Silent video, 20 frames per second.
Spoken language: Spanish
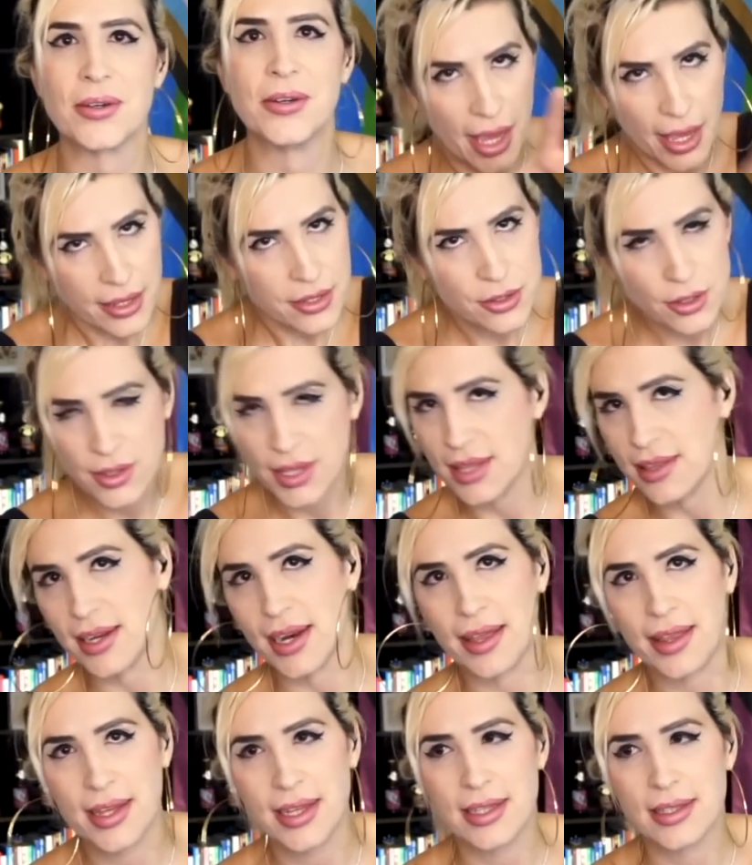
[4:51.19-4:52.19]
Y esto de
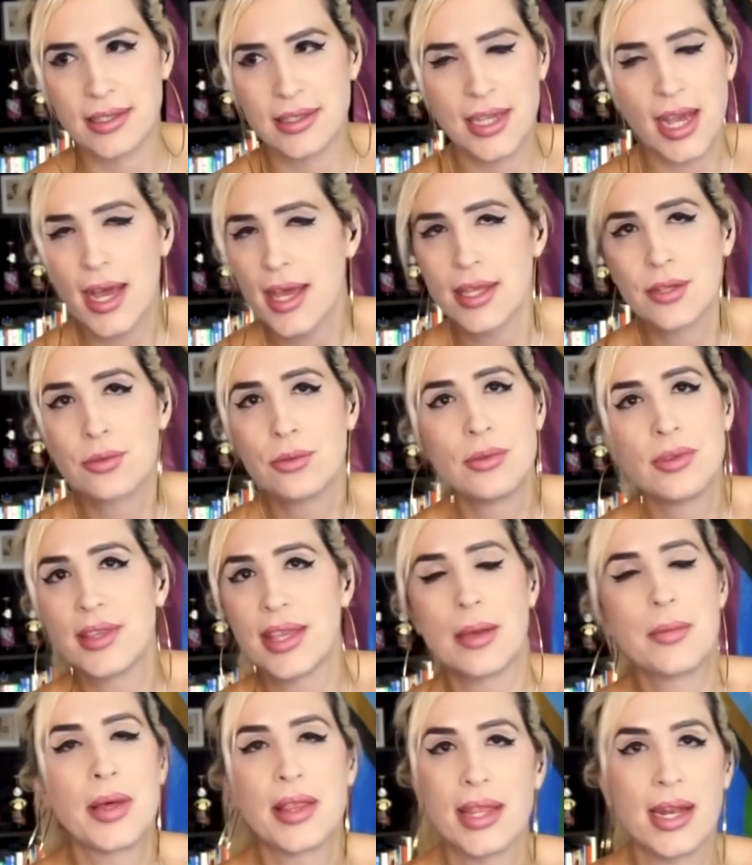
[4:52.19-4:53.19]
entrada ya es un
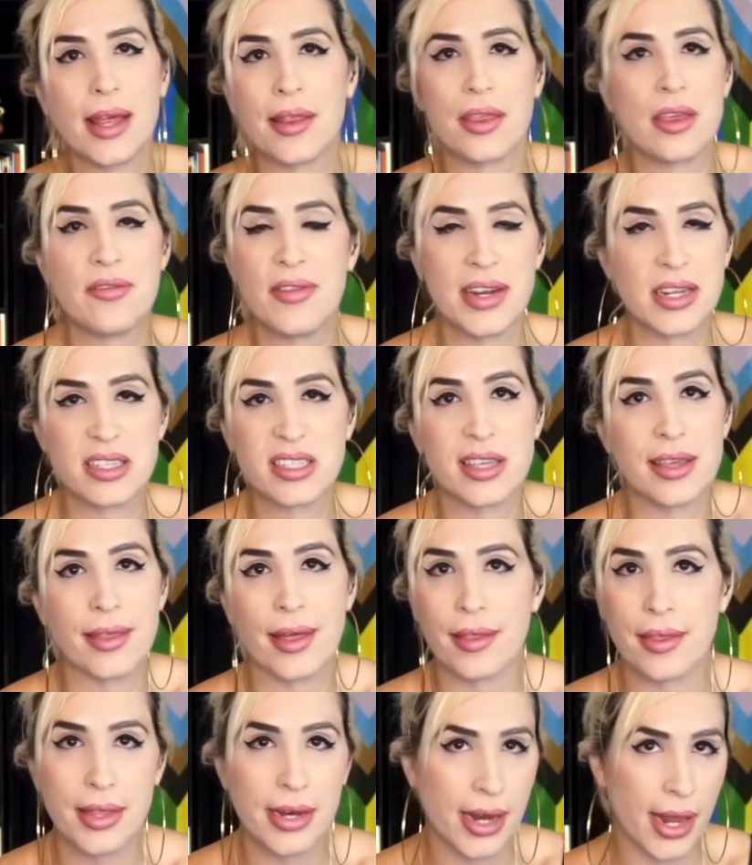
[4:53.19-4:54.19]
tema de la
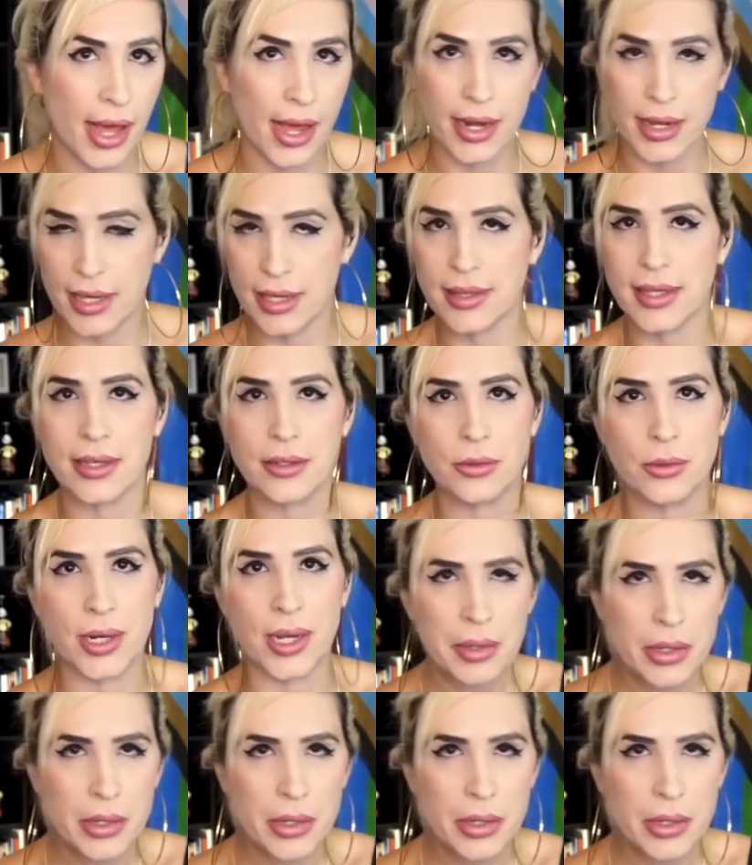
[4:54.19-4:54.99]
diversidad en la arquitectura.